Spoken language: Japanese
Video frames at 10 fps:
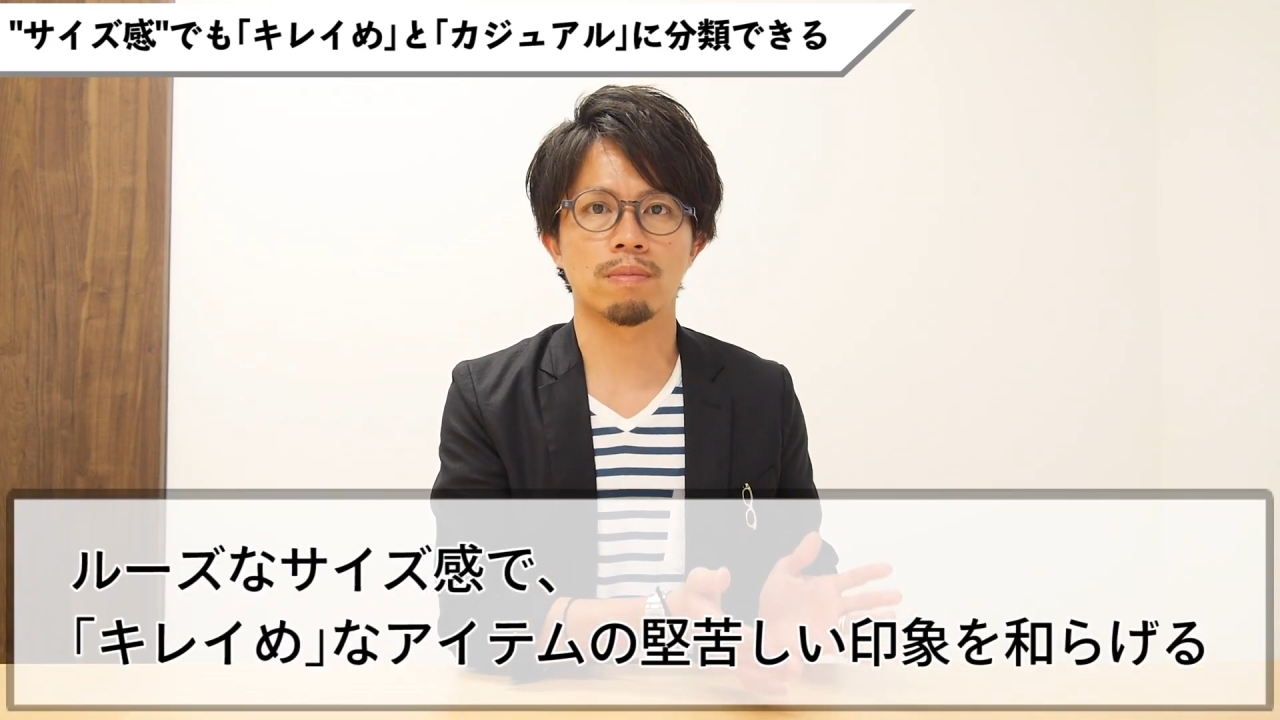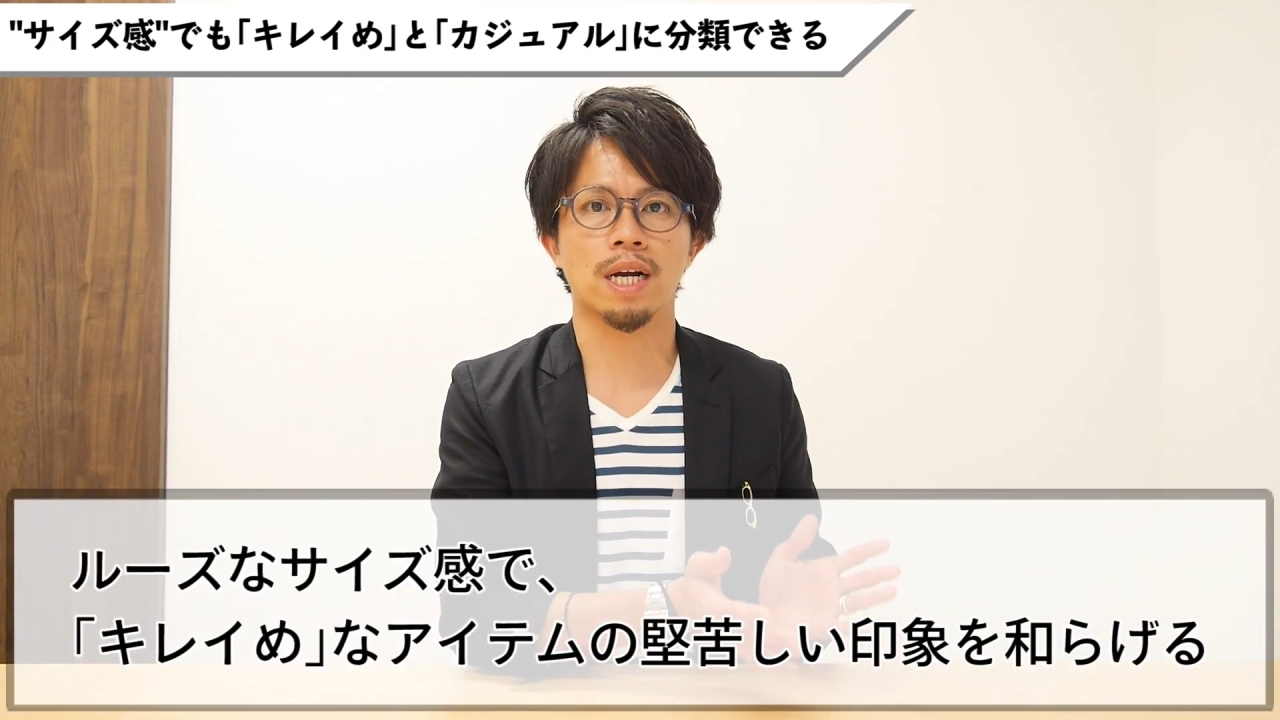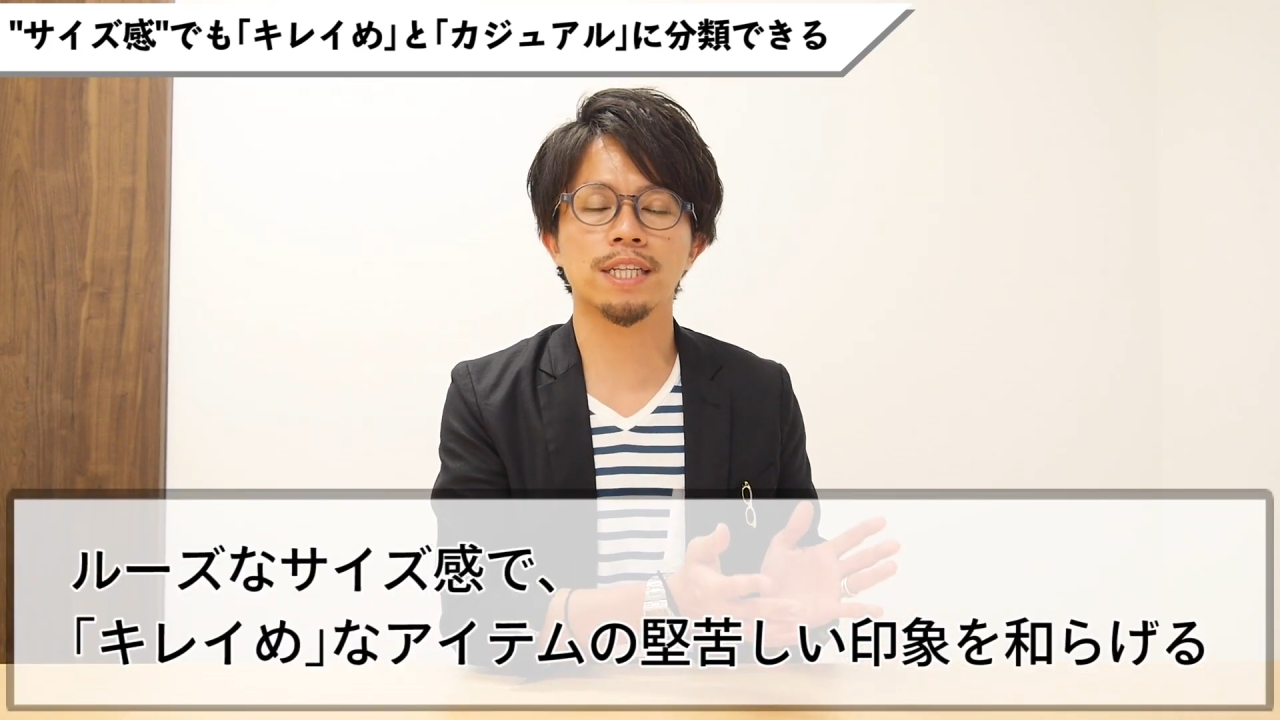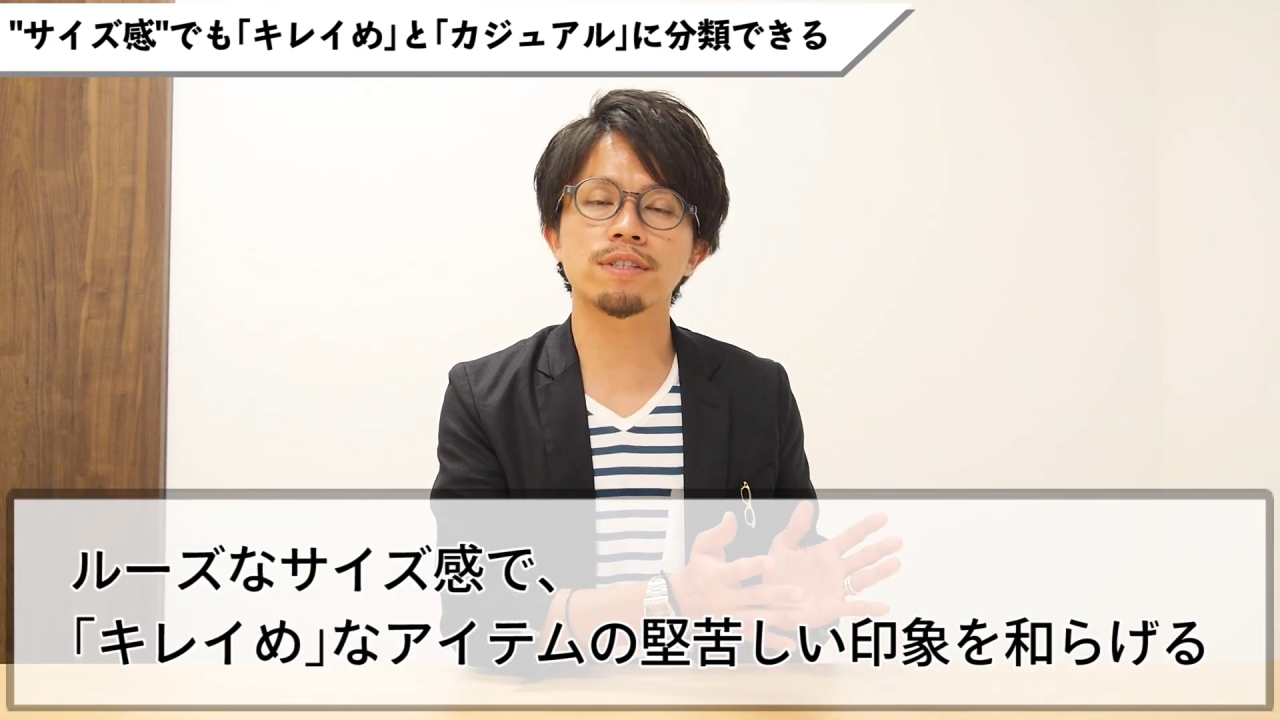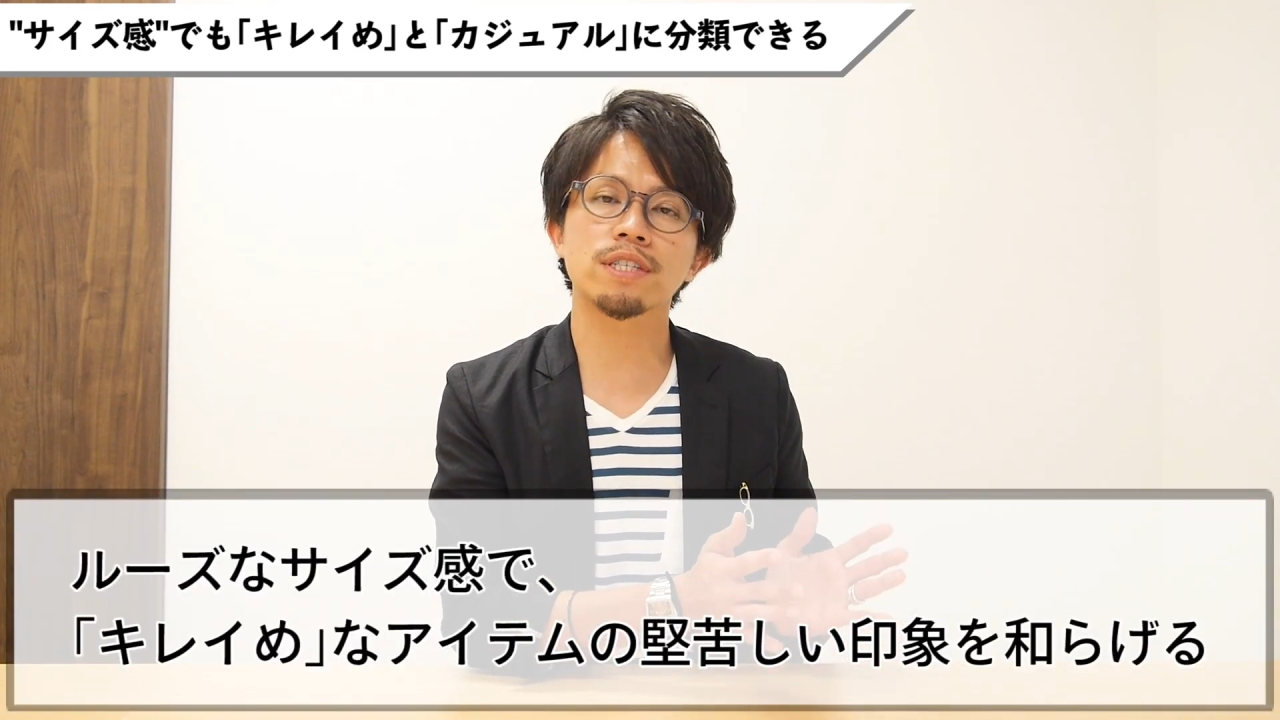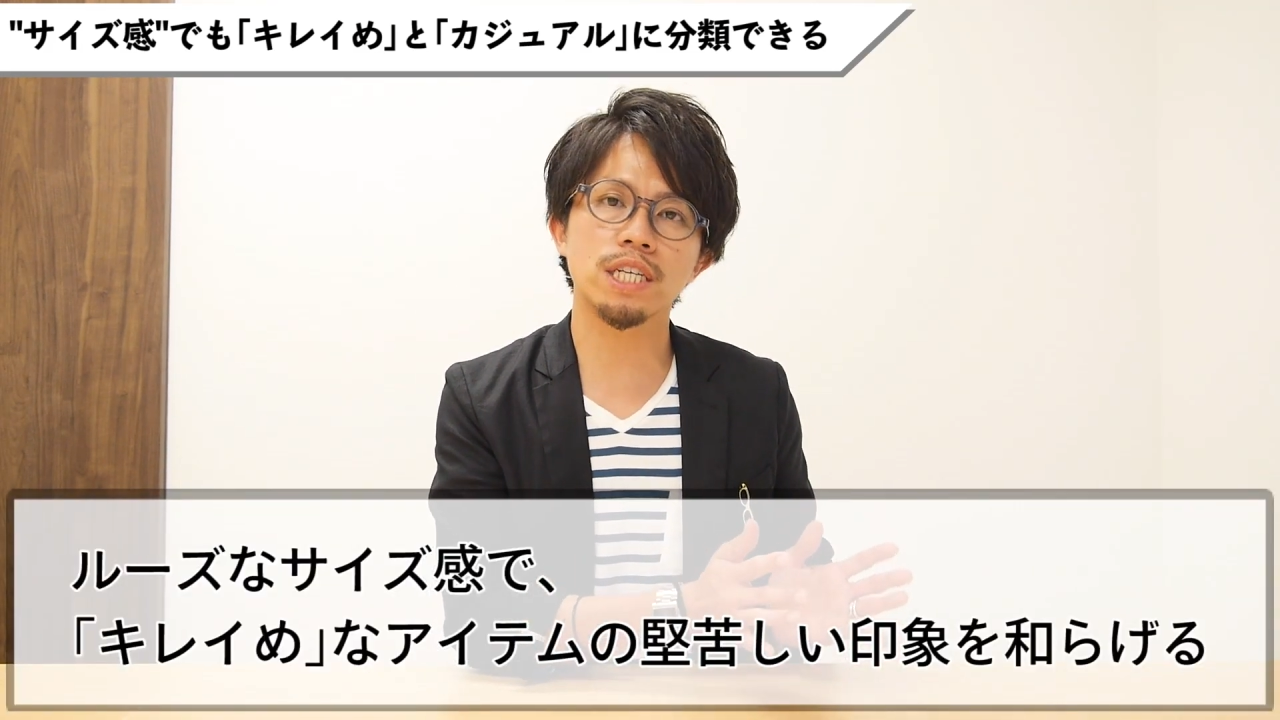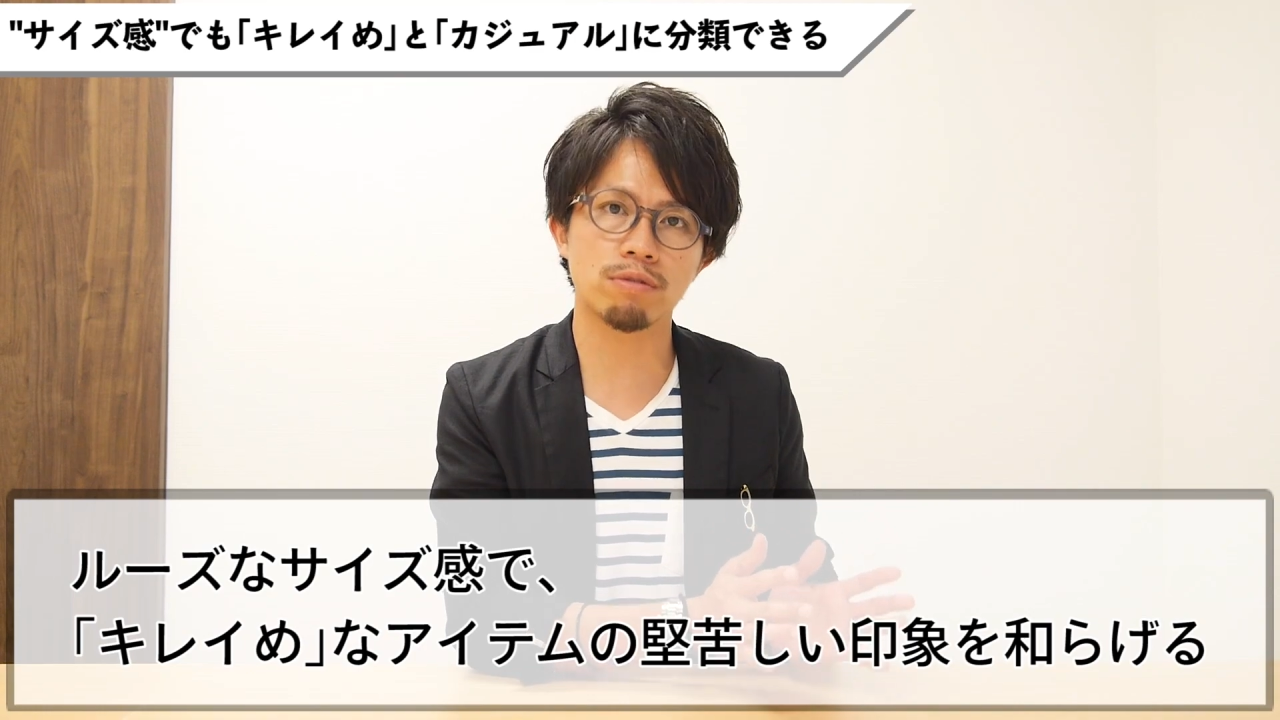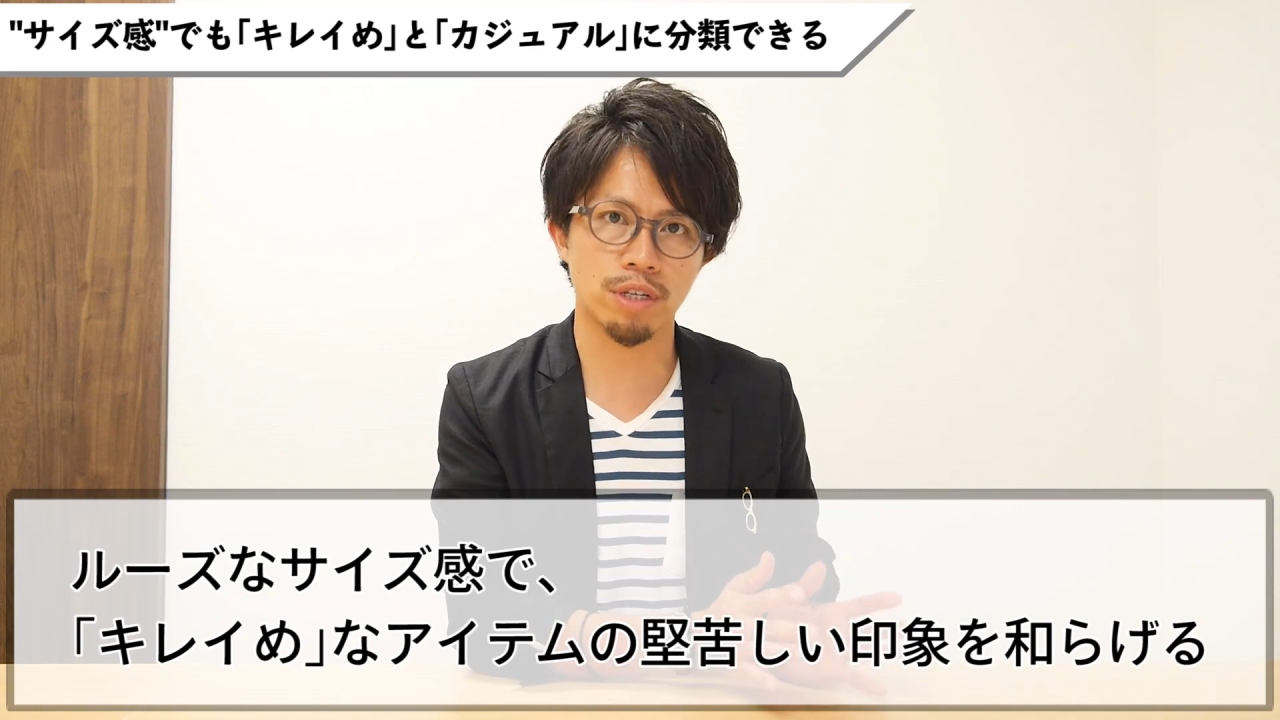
硬すぎる